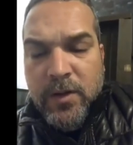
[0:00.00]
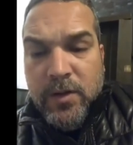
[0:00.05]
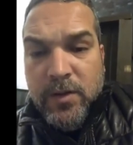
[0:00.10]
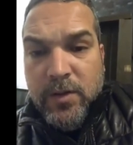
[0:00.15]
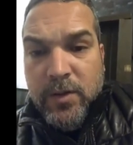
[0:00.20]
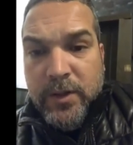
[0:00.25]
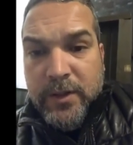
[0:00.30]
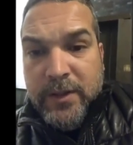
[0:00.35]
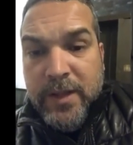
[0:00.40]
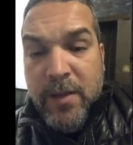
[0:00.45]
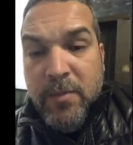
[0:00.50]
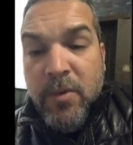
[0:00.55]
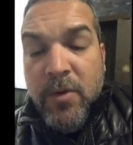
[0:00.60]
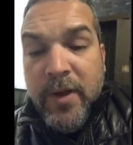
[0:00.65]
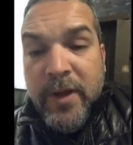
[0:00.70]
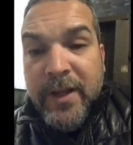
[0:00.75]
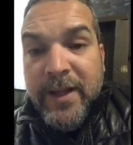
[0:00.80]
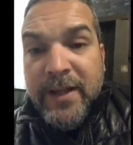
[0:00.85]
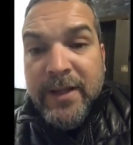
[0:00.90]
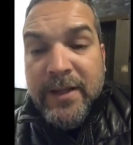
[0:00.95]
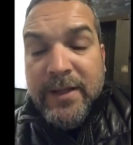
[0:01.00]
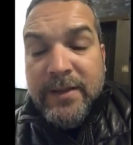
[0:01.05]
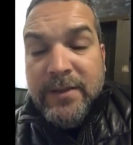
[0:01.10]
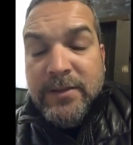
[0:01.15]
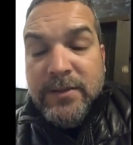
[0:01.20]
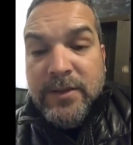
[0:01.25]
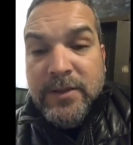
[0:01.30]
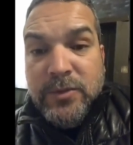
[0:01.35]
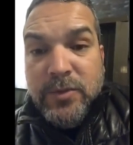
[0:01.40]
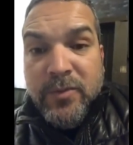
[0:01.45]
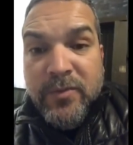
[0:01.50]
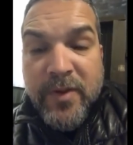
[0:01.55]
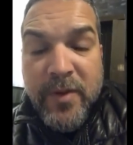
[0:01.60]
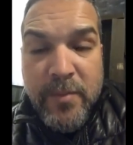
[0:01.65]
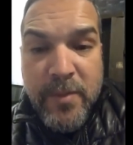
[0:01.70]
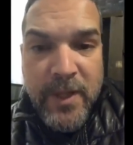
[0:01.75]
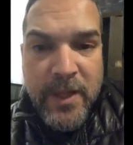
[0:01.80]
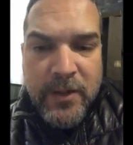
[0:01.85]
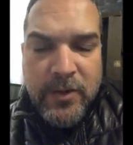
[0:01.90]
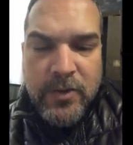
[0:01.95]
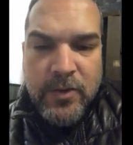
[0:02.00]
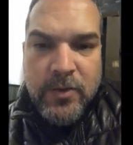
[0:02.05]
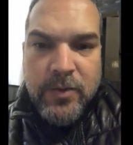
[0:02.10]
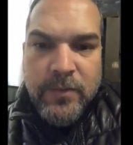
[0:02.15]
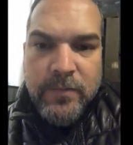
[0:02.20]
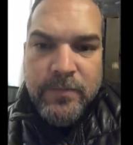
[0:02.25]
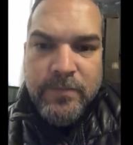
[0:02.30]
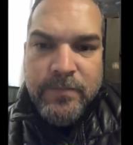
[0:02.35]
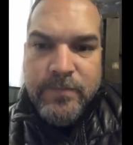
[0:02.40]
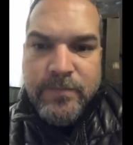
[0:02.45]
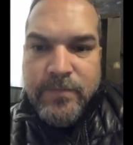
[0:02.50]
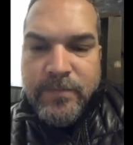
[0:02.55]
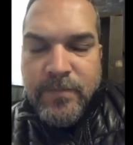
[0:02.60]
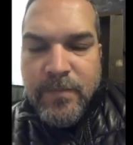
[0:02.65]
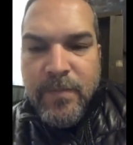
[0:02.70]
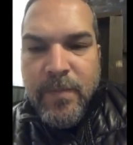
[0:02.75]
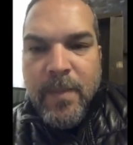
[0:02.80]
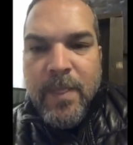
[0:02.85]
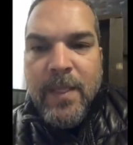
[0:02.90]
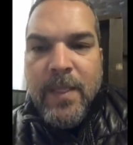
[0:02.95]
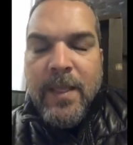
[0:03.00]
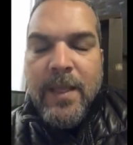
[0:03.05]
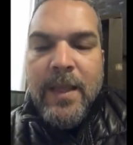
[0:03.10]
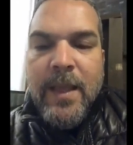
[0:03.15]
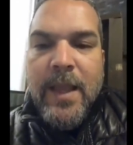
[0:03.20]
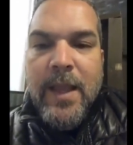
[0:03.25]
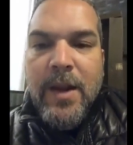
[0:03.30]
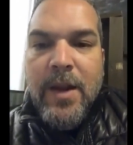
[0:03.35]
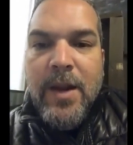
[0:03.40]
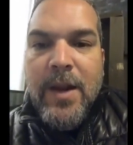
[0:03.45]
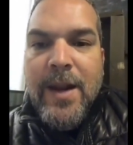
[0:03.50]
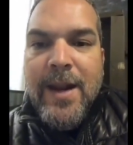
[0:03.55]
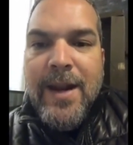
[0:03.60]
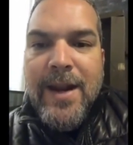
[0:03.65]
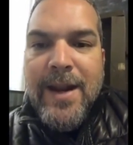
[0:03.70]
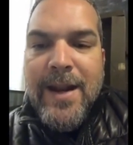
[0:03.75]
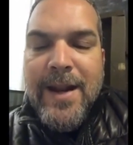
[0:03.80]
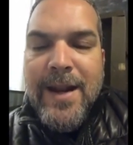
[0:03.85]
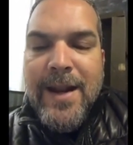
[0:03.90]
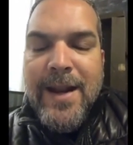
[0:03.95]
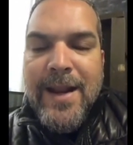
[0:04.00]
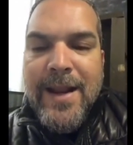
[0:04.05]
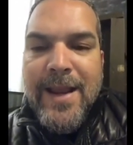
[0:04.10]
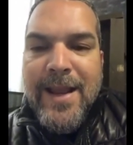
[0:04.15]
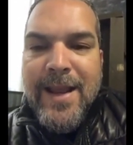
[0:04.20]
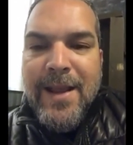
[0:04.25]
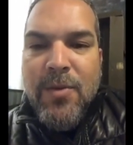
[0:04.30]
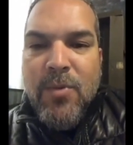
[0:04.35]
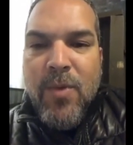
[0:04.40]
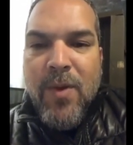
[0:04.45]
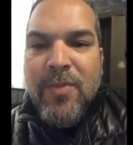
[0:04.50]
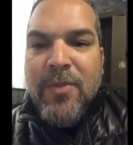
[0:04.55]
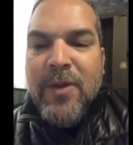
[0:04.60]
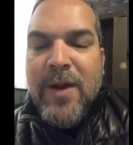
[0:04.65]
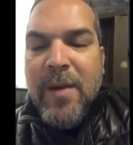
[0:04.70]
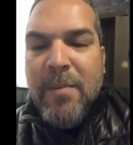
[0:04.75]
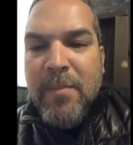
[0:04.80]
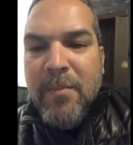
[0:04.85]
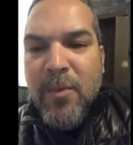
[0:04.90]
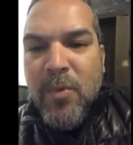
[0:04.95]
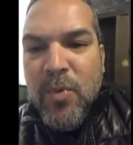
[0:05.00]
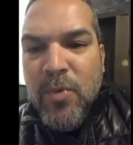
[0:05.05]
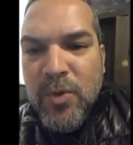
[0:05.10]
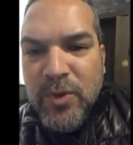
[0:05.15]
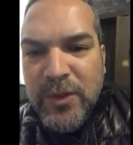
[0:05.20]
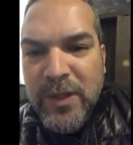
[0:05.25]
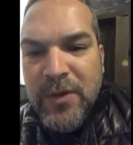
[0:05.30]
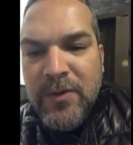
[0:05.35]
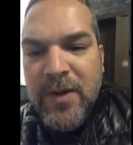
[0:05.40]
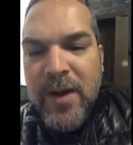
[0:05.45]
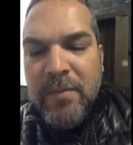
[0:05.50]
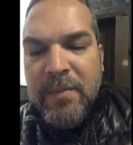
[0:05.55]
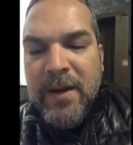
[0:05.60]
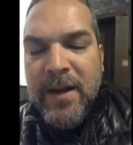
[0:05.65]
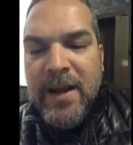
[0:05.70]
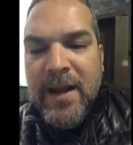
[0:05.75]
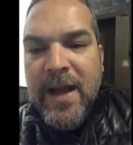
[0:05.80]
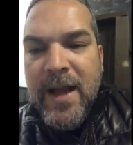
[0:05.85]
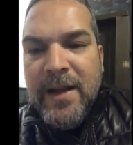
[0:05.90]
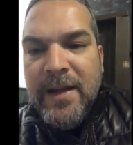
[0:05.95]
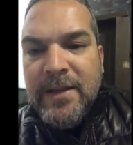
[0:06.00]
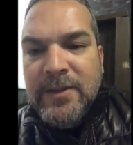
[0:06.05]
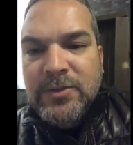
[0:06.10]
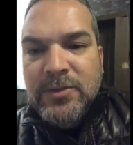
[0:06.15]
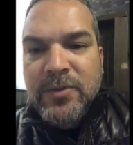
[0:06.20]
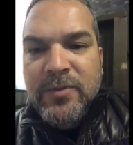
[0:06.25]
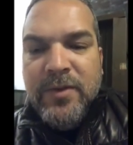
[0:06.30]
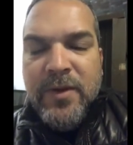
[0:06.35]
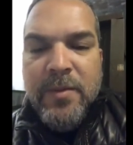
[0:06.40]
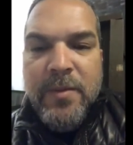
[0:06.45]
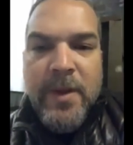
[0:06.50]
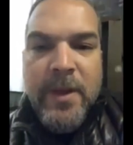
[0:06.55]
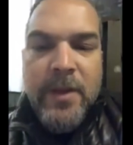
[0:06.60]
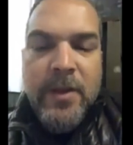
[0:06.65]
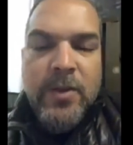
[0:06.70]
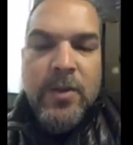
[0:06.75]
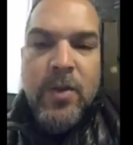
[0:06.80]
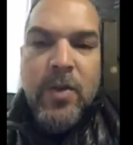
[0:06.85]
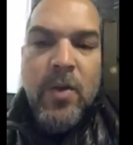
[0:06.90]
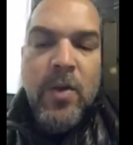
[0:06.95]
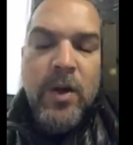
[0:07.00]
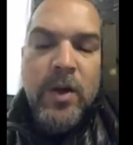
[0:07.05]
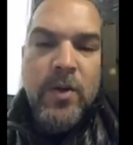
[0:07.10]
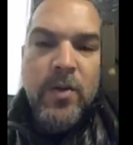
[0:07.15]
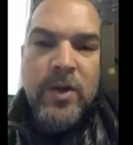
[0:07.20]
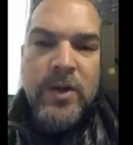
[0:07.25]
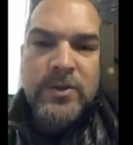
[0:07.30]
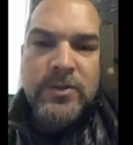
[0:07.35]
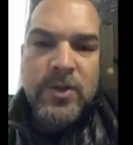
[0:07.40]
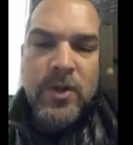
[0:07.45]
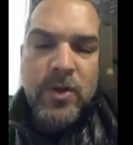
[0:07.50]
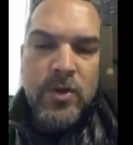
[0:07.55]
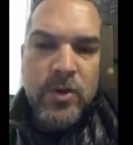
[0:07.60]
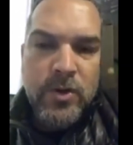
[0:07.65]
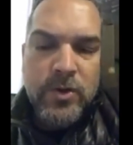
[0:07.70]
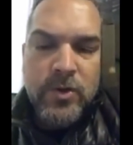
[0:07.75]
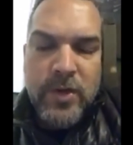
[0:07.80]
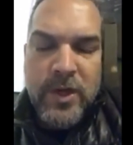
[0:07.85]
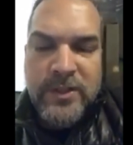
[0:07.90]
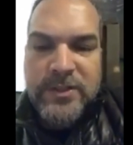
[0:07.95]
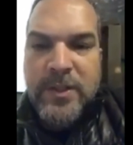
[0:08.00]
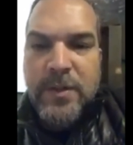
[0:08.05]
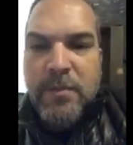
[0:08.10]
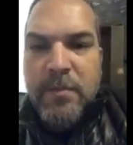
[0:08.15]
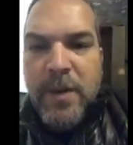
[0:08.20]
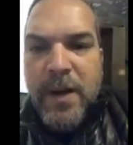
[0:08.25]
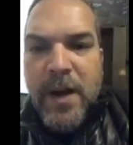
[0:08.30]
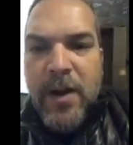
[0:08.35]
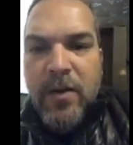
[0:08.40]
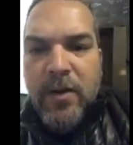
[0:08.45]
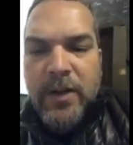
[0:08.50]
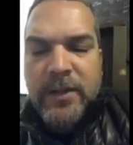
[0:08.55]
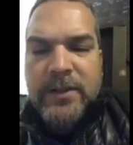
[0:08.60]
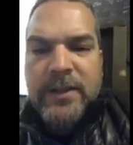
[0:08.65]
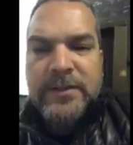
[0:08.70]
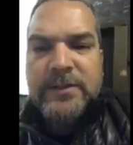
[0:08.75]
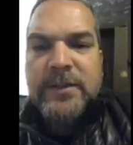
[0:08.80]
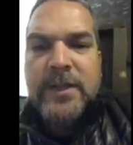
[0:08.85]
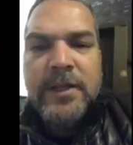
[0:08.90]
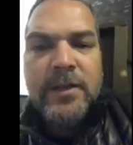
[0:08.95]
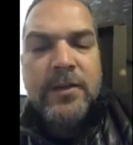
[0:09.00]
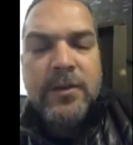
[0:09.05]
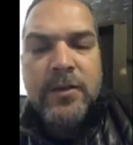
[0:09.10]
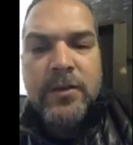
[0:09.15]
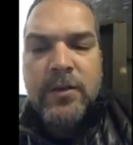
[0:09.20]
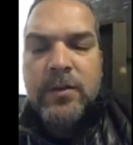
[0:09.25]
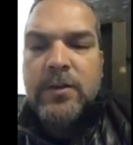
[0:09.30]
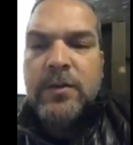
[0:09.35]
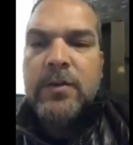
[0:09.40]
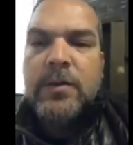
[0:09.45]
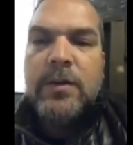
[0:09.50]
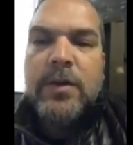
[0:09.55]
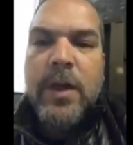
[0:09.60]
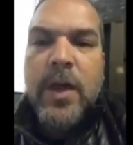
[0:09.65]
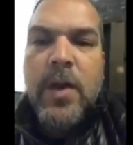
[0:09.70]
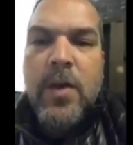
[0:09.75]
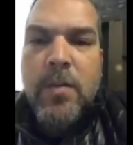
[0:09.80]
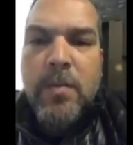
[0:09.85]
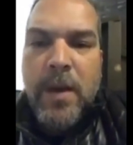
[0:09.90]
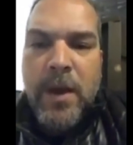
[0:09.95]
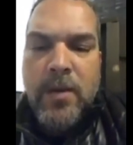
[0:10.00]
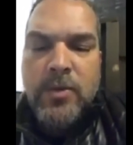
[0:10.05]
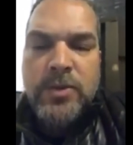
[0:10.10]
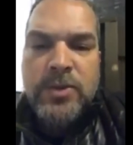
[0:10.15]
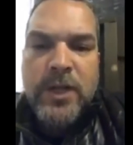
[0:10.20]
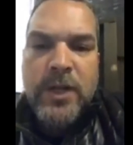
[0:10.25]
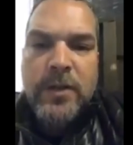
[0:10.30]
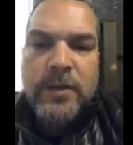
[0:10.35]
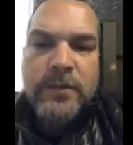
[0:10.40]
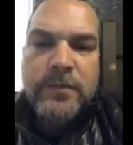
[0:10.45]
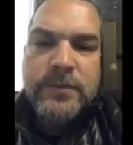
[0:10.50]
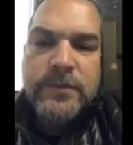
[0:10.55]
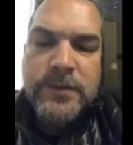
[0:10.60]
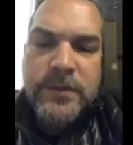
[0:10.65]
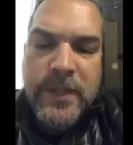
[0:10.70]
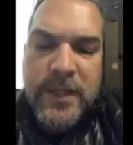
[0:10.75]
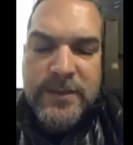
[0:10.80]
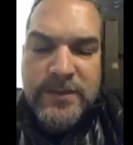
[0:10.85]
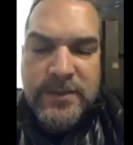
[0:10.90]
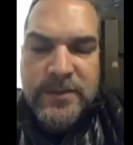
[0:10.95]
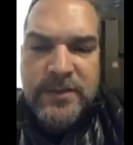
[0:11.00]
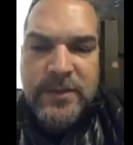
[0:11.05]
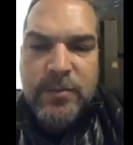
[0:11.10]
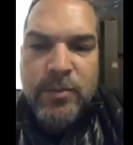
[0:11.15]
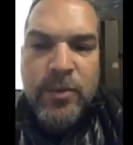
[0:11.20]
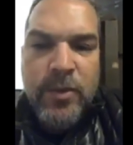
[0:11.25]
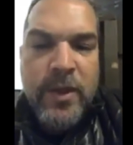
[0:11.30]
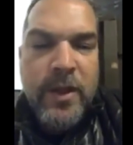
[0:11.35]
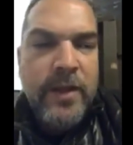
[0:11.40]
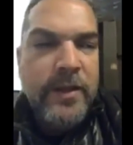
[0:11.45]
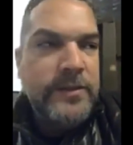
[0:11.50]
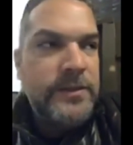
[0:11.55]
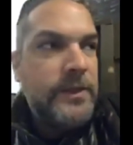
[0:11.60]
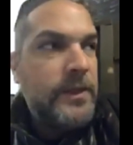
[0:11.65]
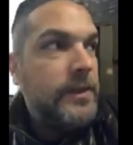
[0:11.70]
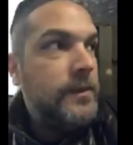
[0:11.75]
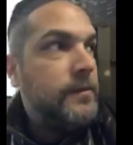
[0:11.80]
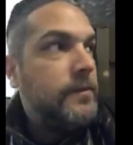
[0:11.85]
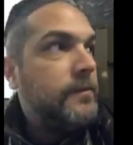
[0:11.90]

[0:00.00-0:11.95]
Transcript: o estamos en, sufrimiento. Y cuando uno tiene una plegaria en sufrimiento con el corazón roto, Hashem para lo que está haciendo y nos va a escuchar, si así se pudiera decir